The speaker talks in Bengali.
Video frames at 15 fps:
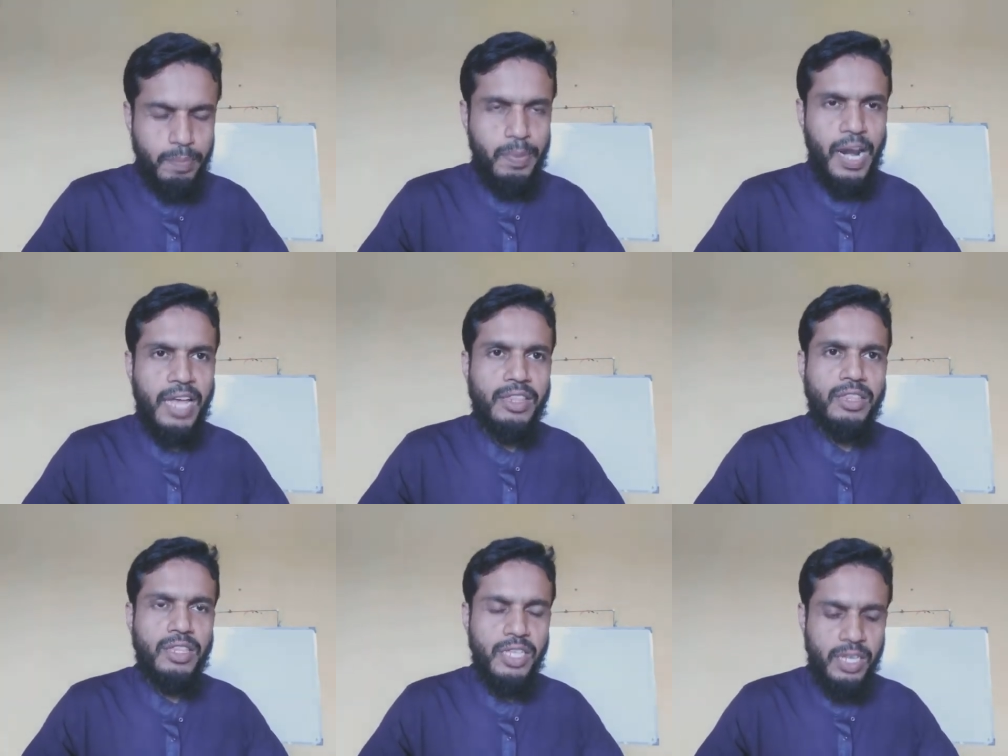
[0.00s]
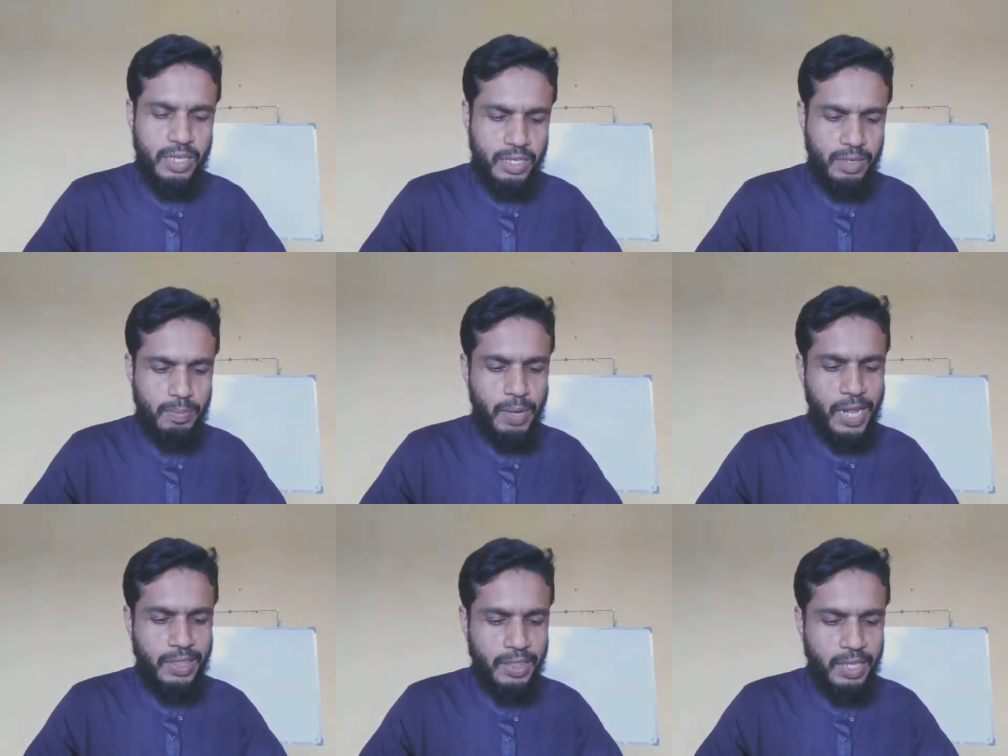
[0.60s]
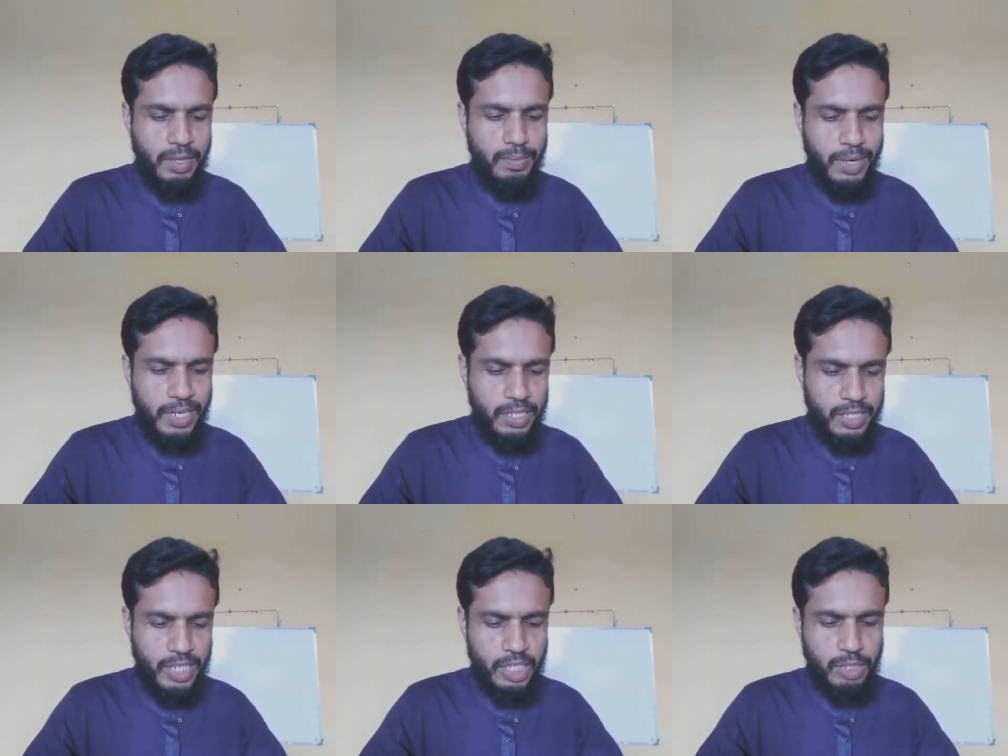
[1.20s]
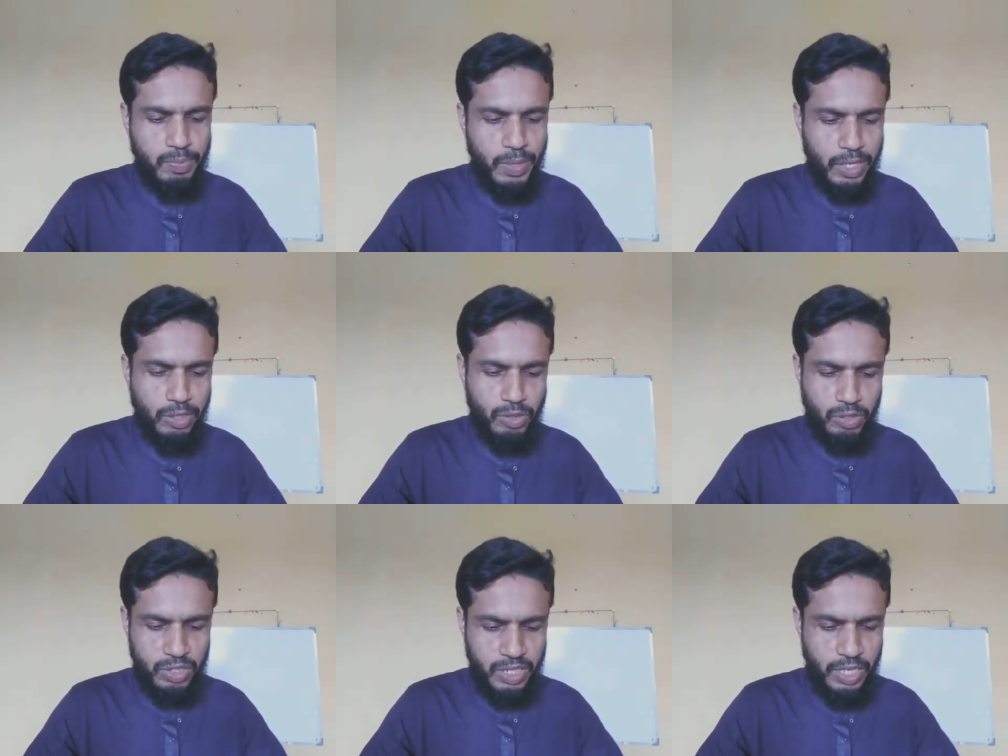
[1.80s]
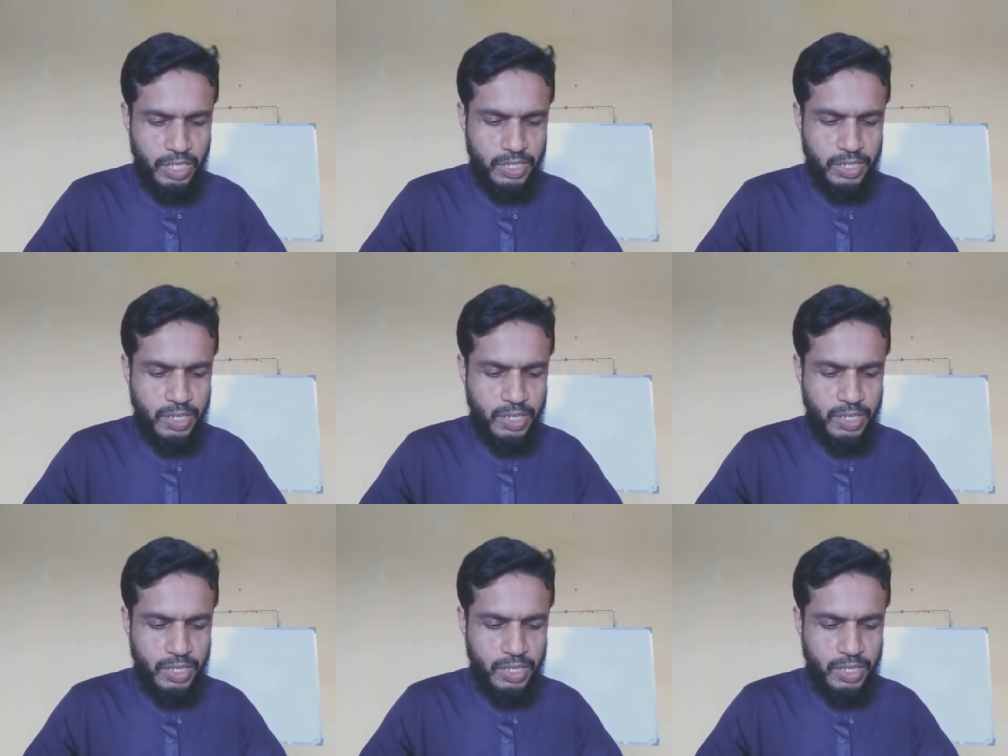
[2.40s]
প্রান্তিক প্রান্তিক মানে শেষ প্রান্ত শেষ